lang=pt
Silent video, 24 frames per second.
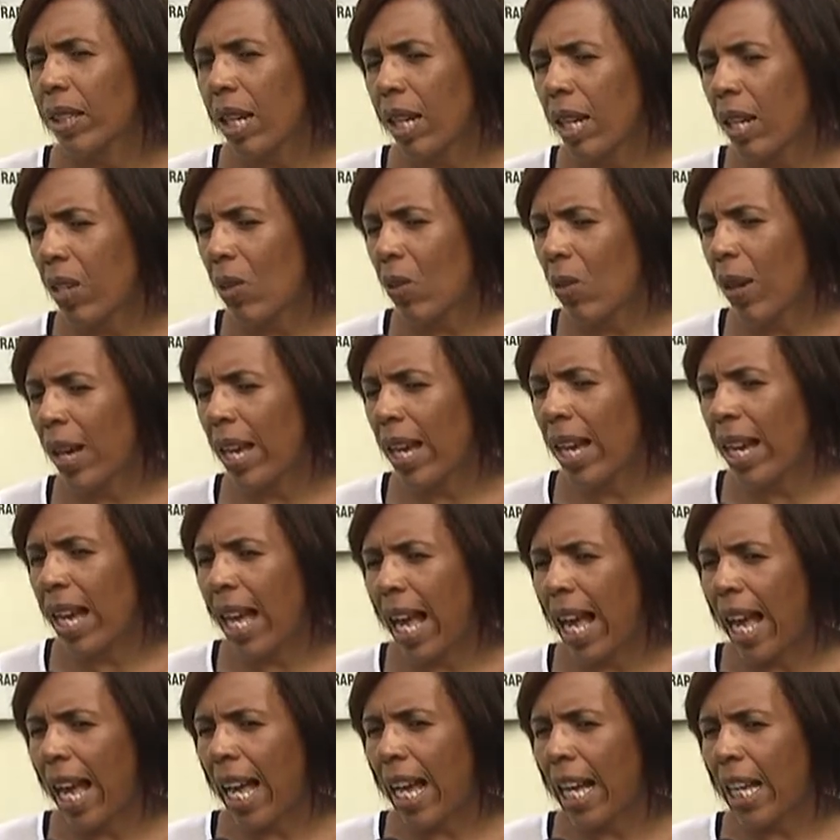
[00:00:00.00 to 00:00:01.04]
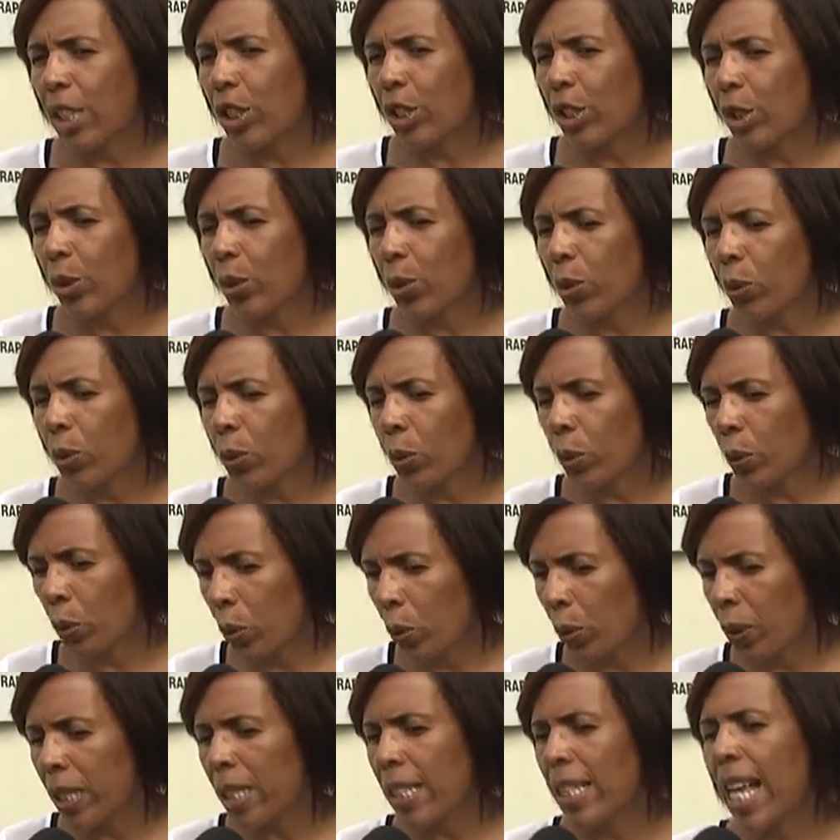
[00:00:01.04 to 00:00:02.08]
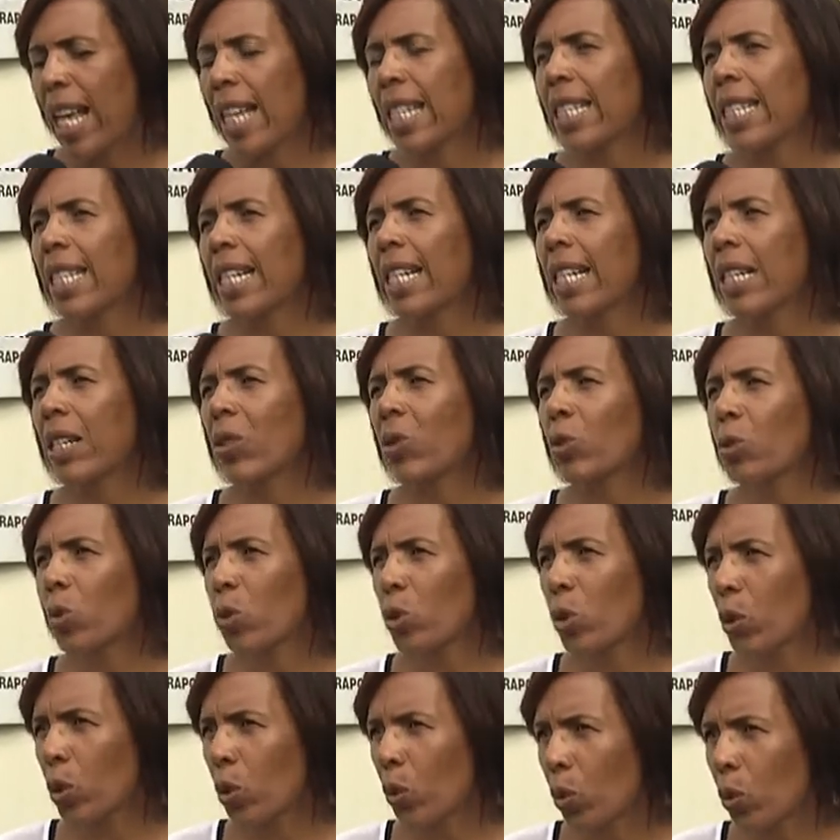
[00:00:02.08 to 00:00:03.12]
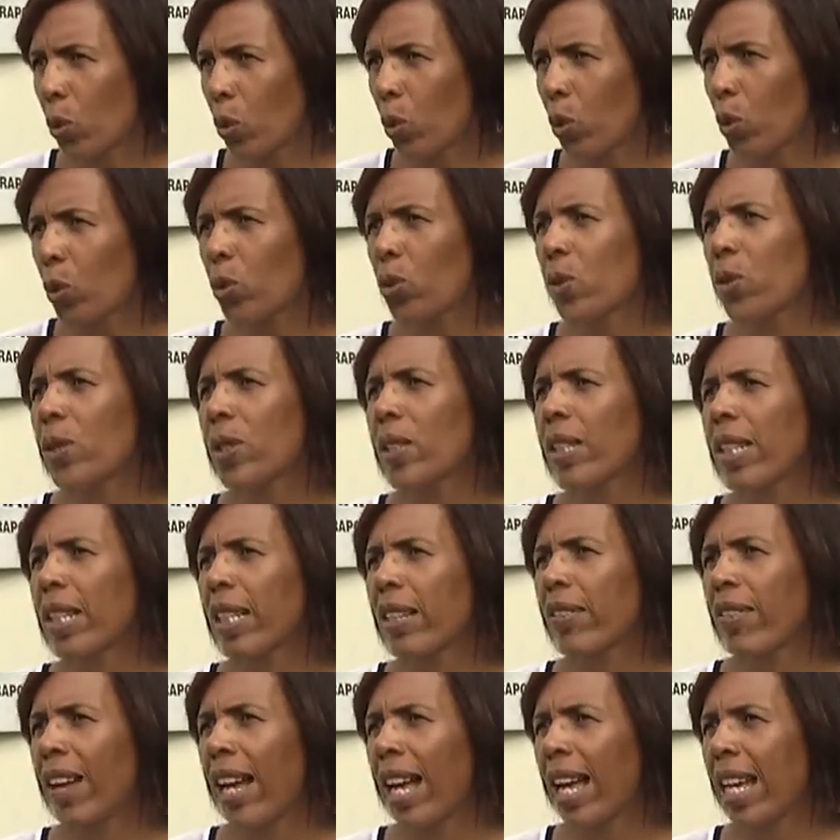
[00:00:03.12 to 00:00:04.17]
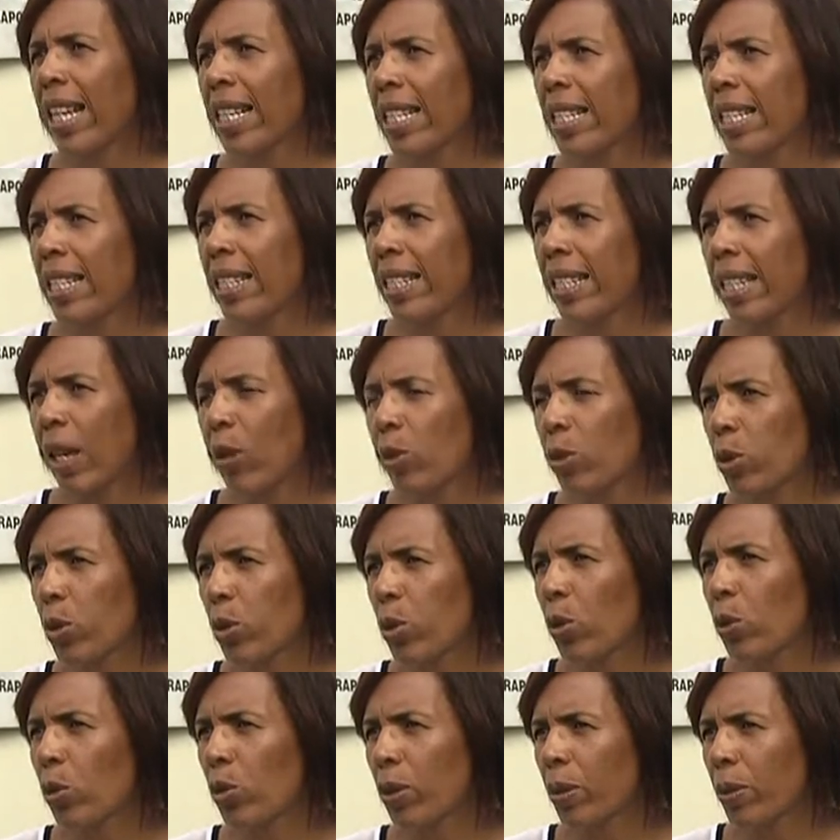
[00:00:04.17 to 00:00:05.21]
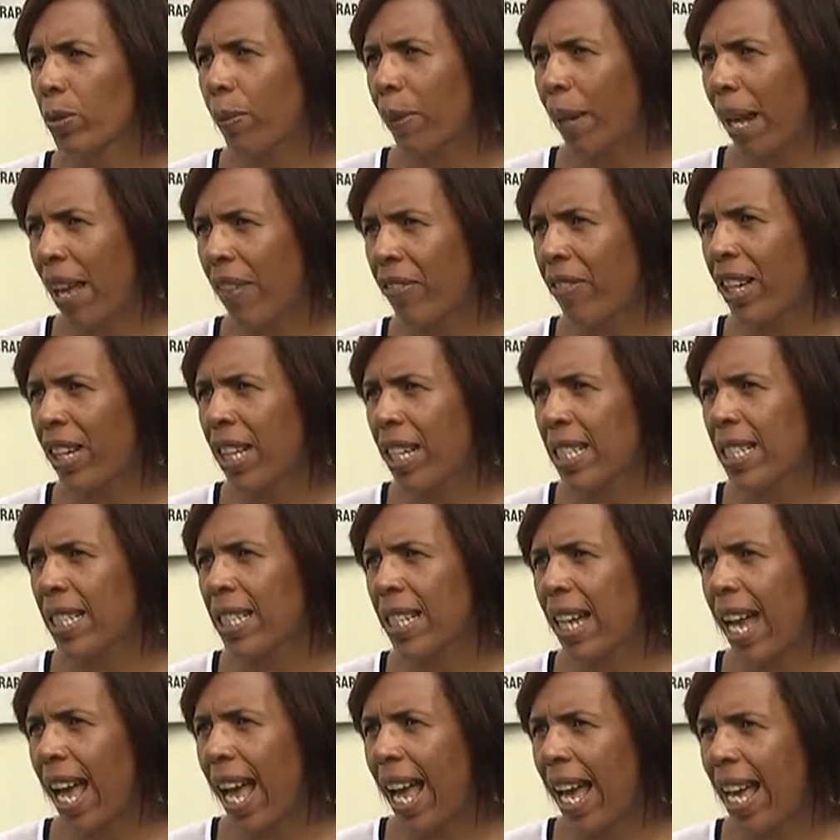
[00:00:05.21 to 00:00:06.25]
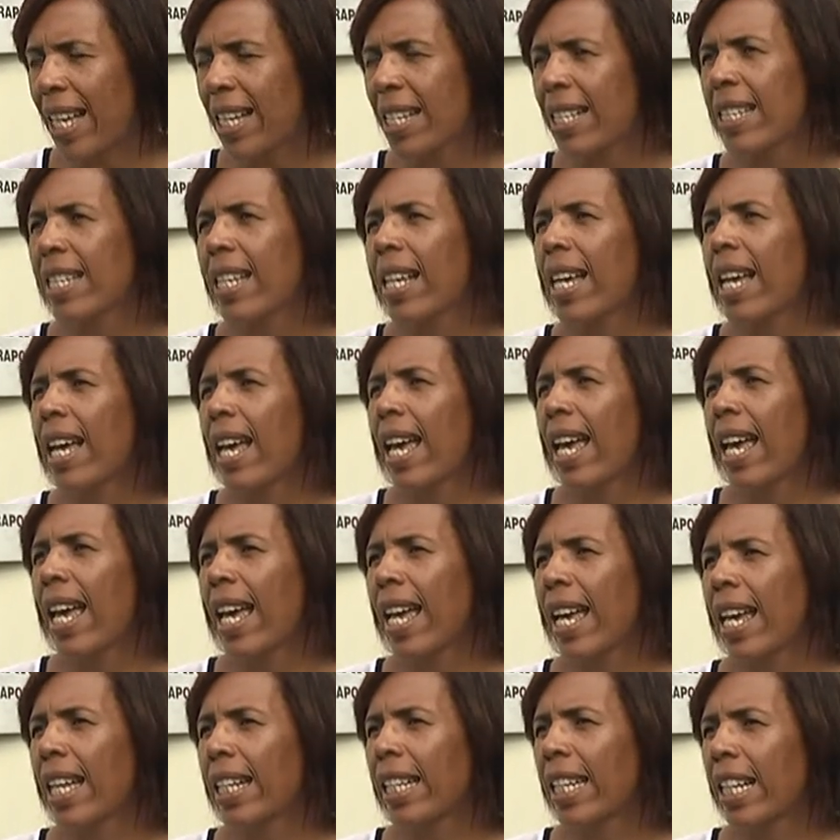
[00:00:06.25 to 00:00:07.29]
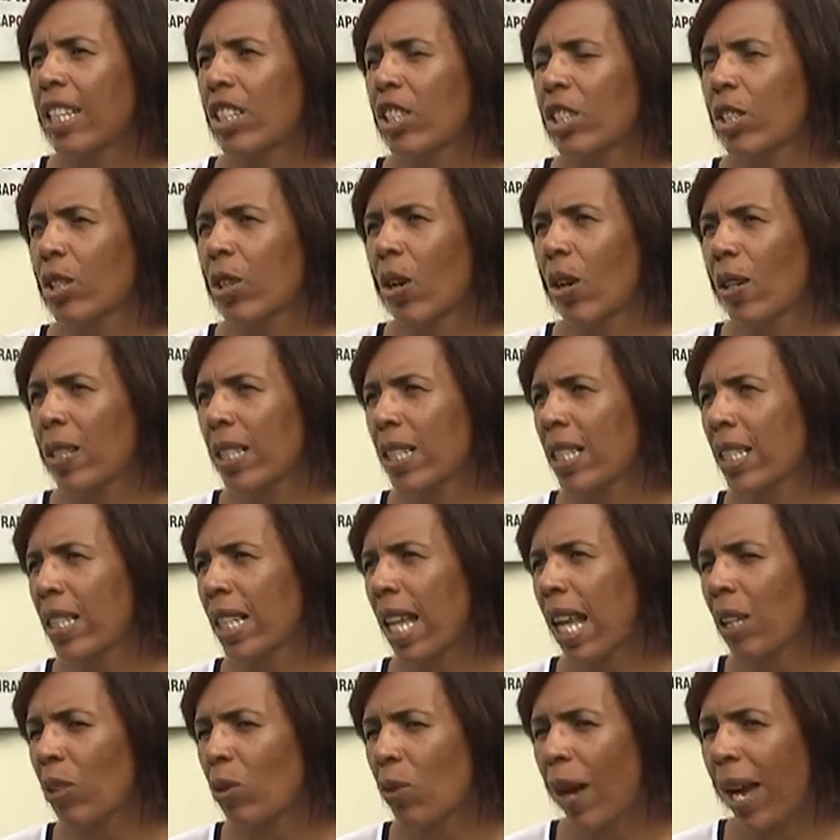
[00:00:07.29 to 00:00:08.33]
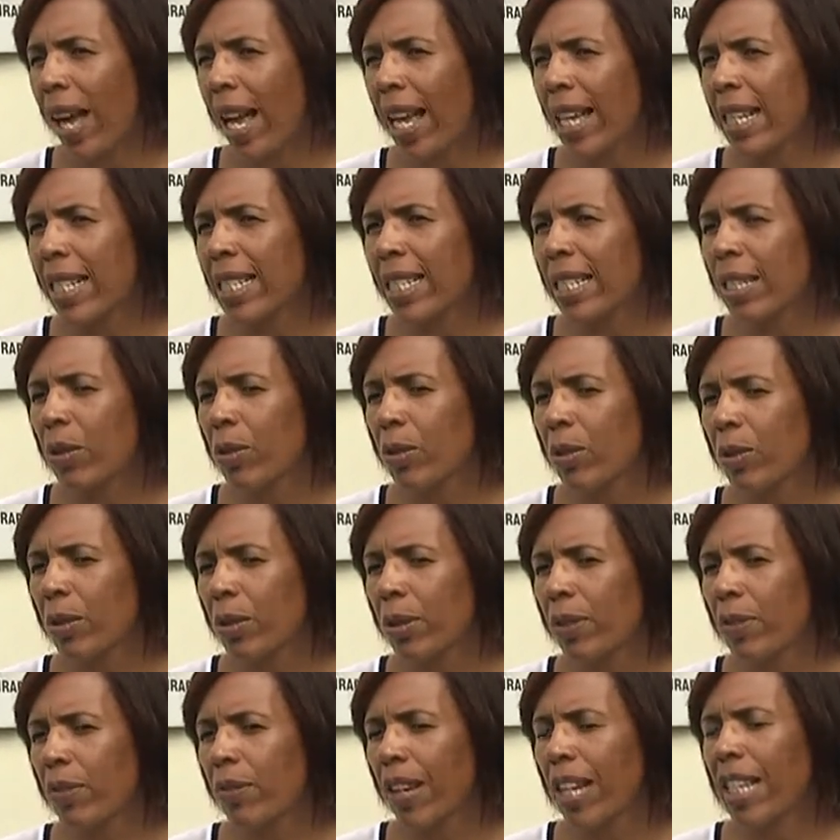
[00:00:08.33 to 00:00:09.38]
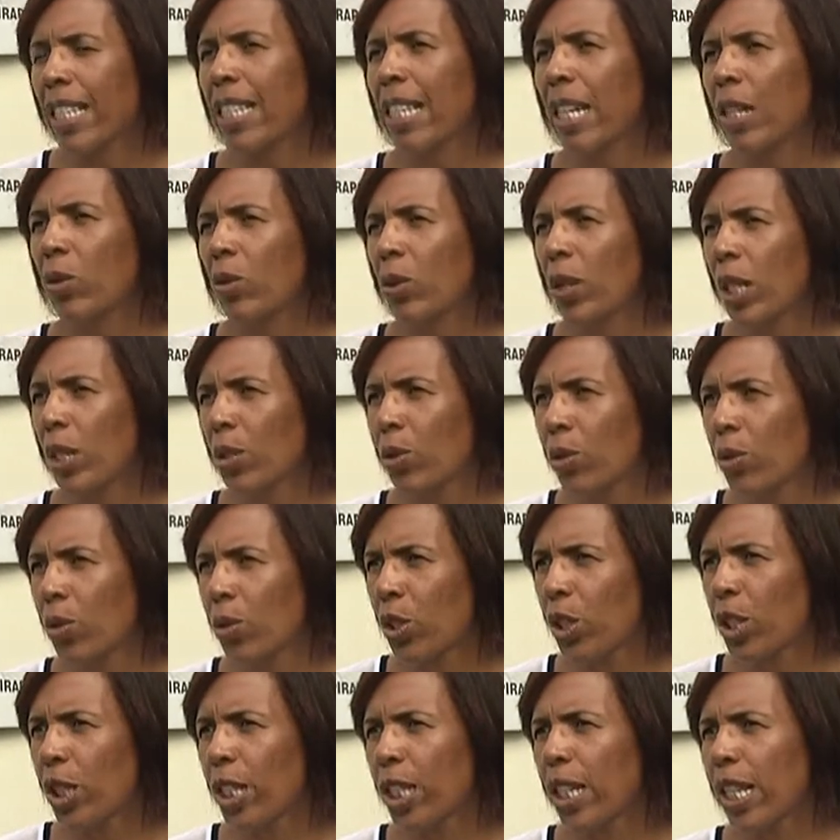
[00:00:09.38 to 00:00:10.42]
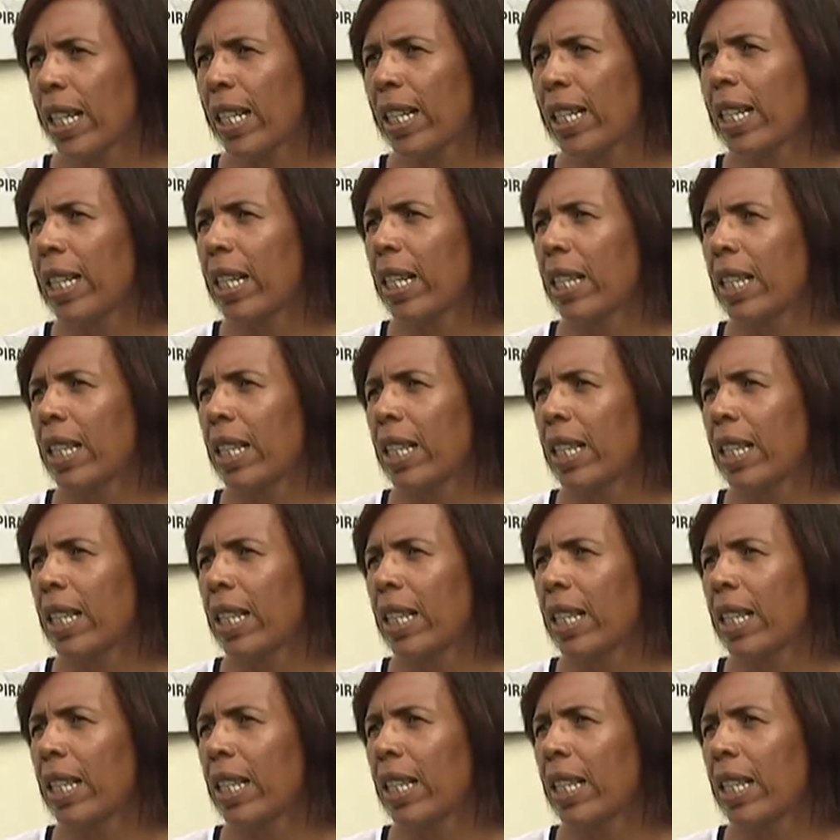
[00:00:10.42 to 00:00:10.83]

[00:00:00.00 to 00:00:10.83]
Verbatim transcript: Então, é a diuturnização dos turnos, que vai ter os turnos preferenciais é, nas escolas estaduais, que vai ser durante o dia.